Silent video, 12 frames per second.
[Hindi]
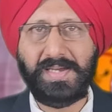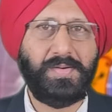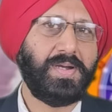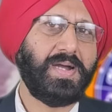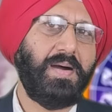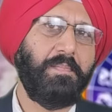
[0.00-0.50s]
अटके
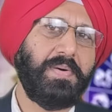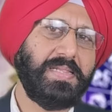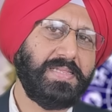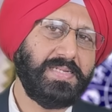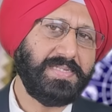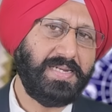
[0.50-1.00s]
हुए काम
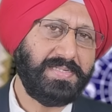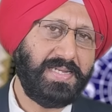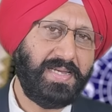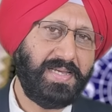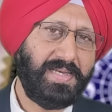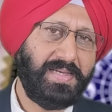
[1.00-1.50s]
बनते चले
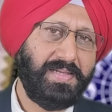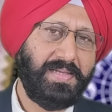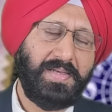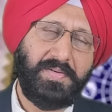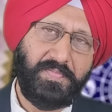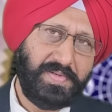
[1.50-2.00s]
जाएंगे
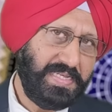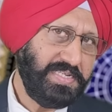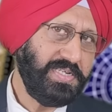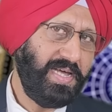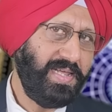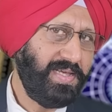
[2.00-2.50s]

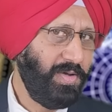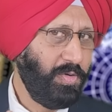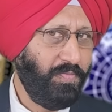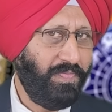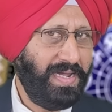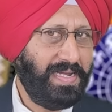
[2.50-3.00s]
विदेश जाने की
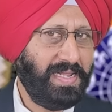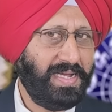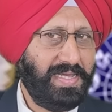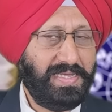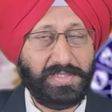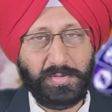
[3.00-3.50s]
कोई फाइल
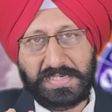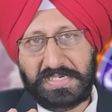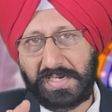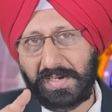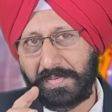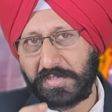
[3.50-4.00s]
लगाई है तो
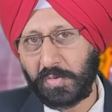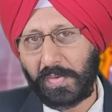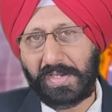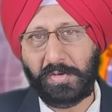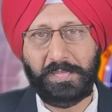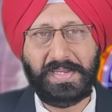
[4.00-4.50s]
अच्छी खबर
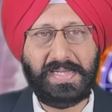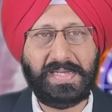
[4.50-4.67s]
सुनने को